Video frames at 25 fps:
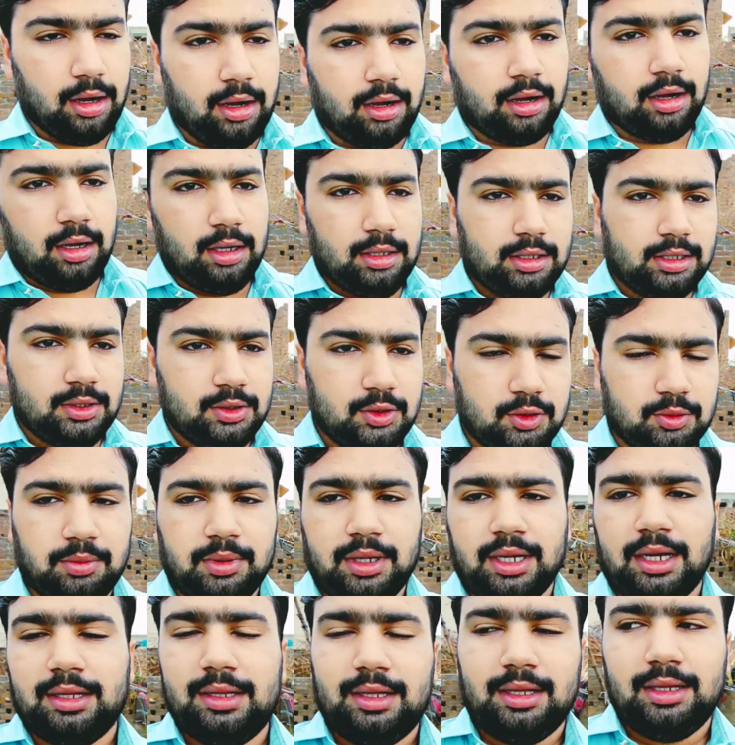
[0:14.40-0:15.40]
आज
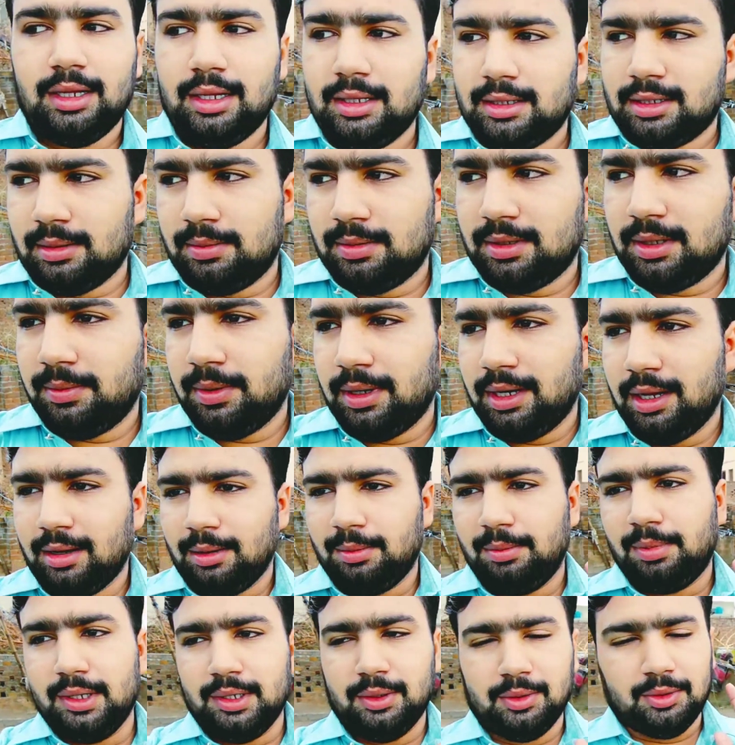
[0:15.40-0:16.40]
जुमे का दिन है सबसे पहले
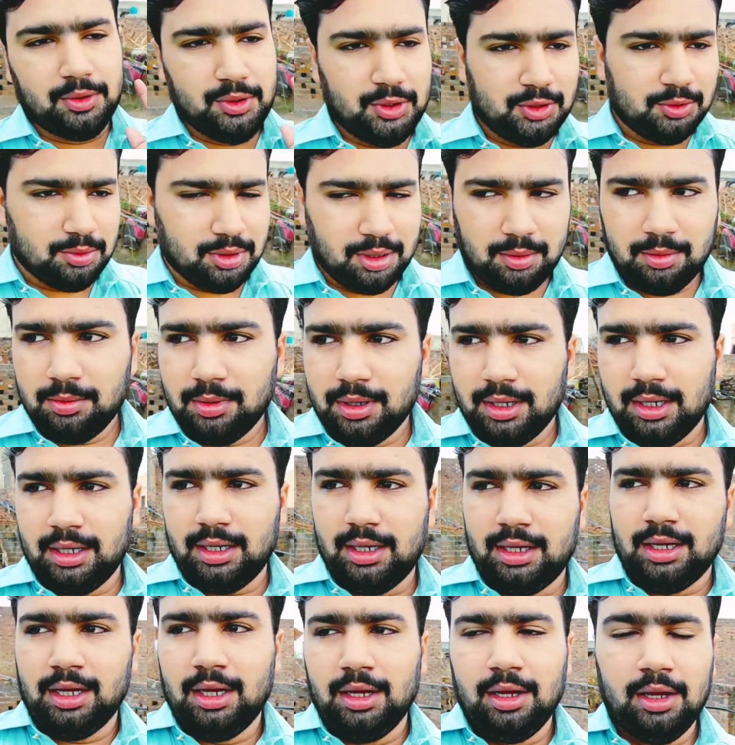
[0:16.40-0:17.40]
आप भाइयों को जुम्मा
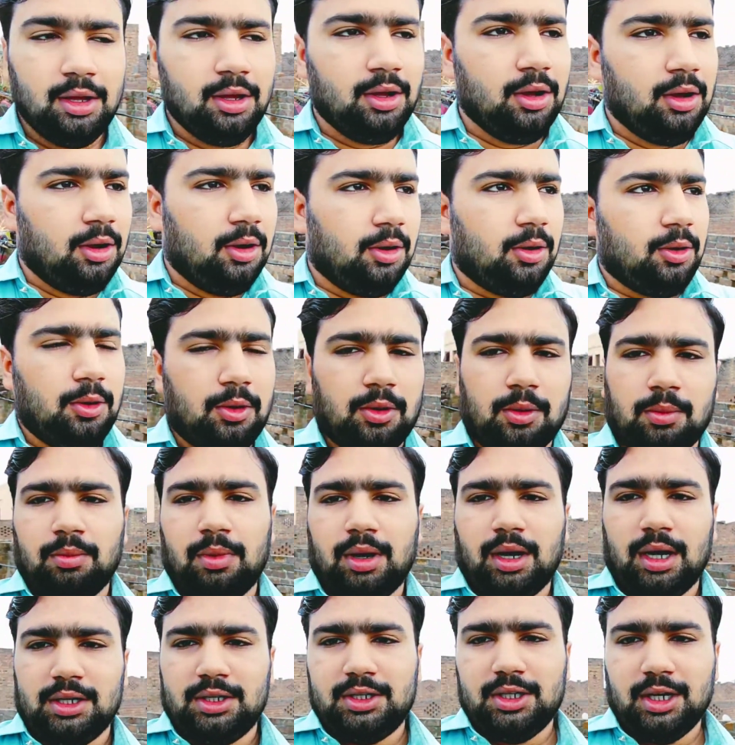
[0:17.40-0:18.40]
मुबारक और
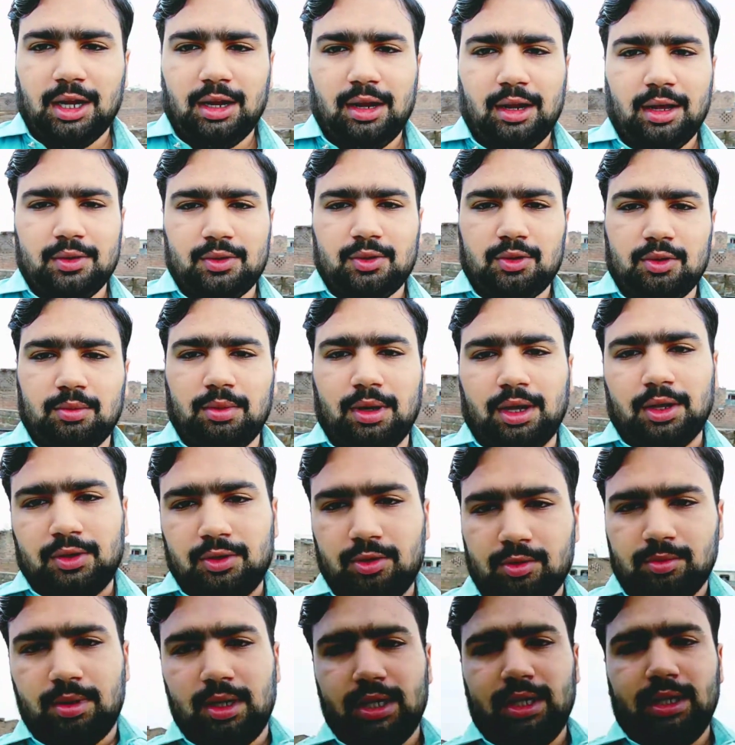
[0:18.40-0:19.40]
माशा सुबह
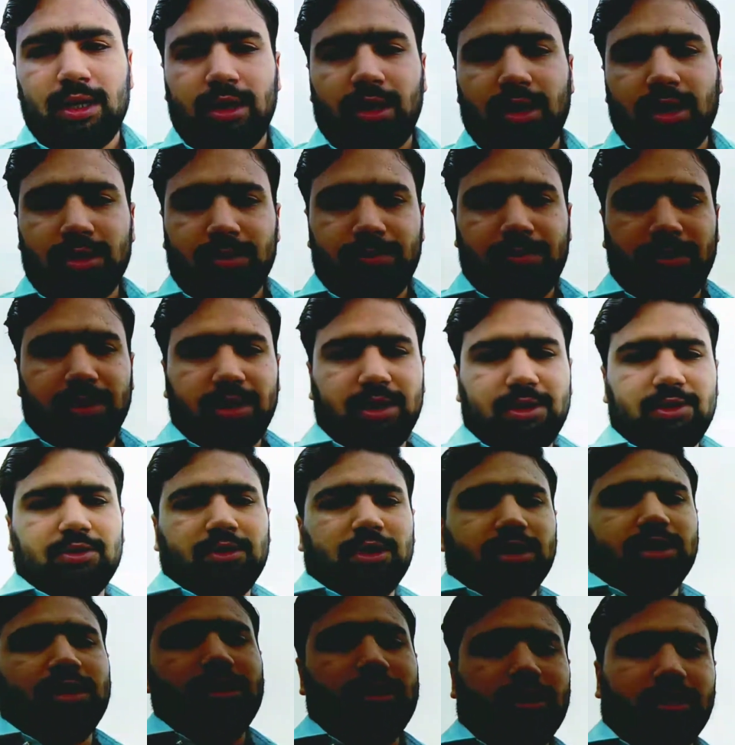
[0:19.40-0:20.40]
सुबह ही आज फिर
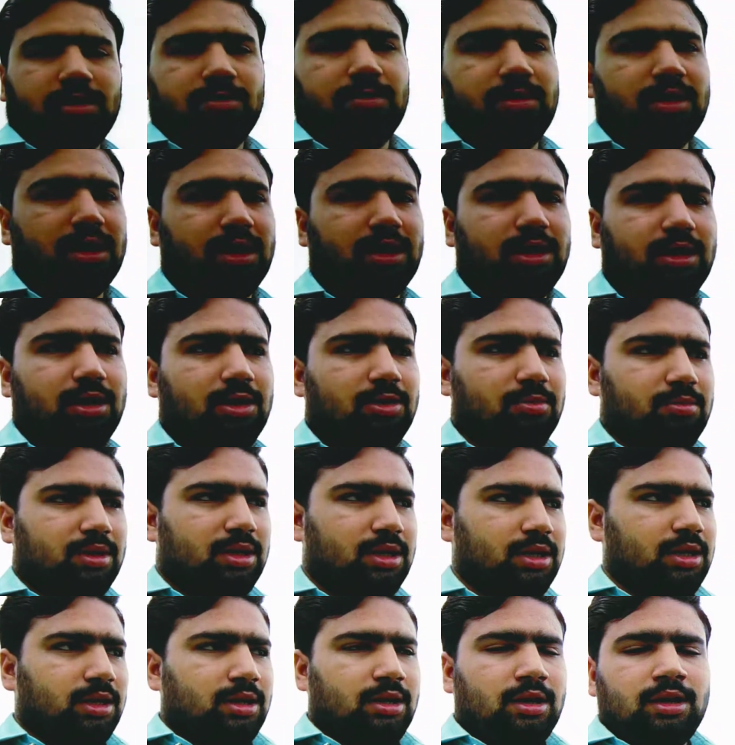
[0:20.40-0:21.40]
जो है ना हमारे गाँव
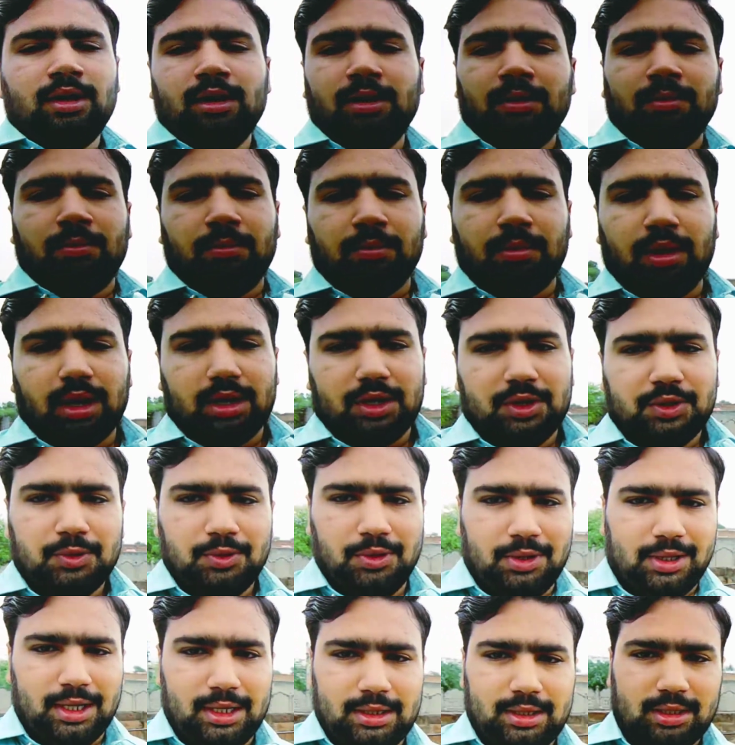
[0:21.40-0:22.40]
में बारिश
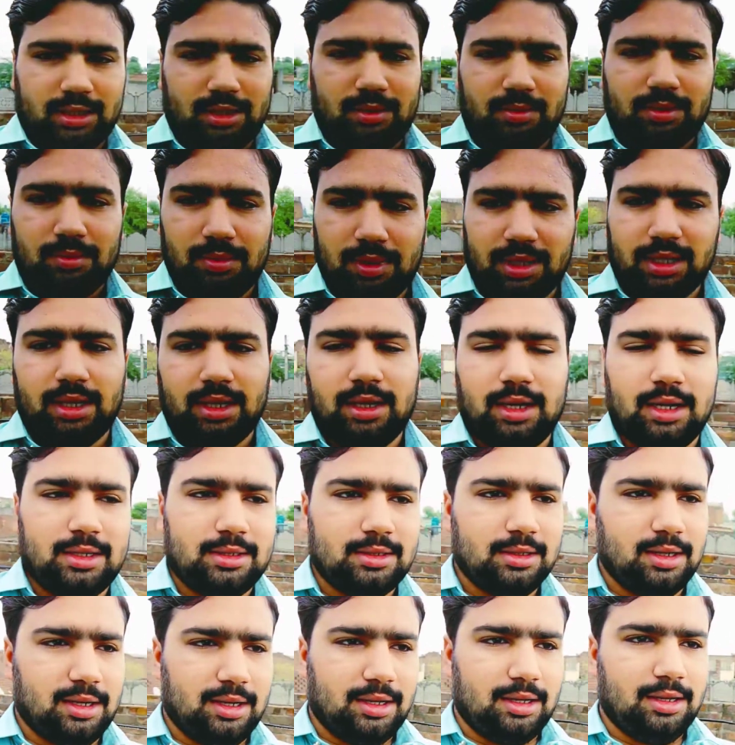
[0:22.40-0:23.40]
हुई है तकरीबन मेरे ख्याल
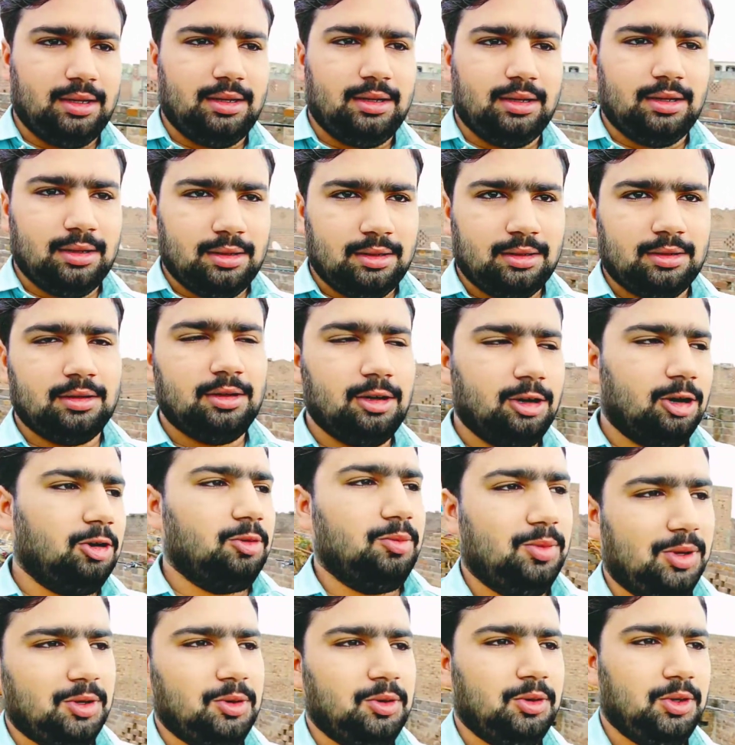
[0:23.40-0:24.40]
सारे
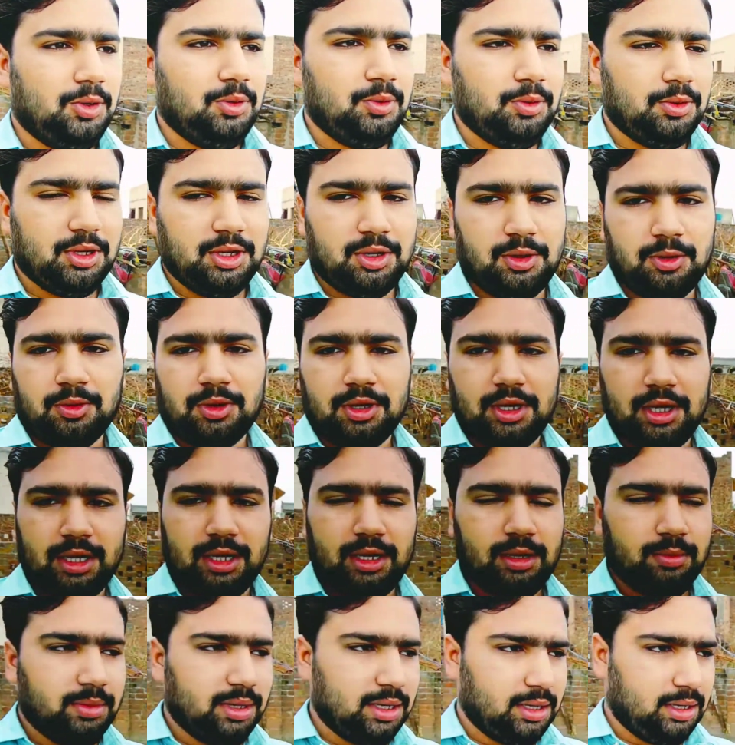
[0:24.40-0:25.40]
गाँव में हुई होगी क्योंकि
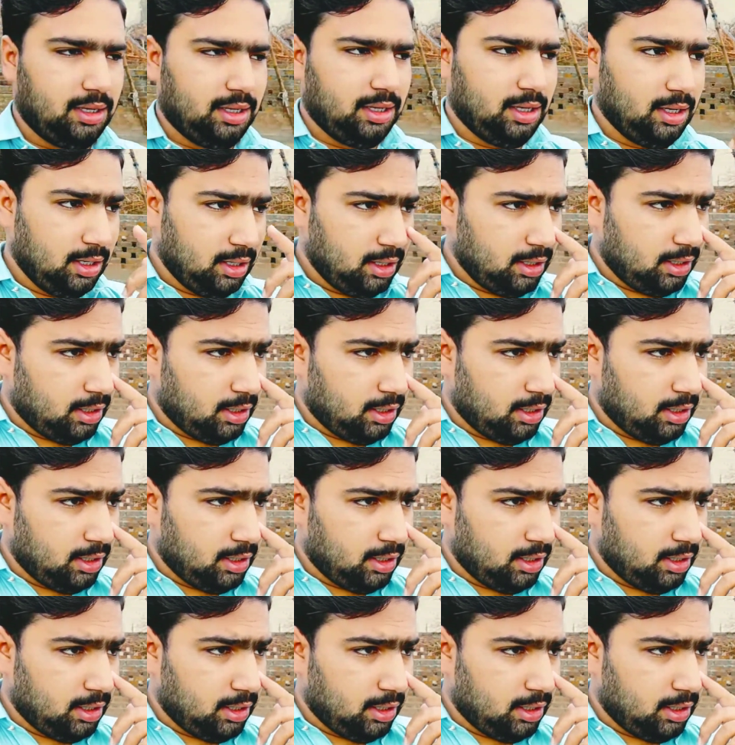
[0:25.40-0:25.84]
मैंने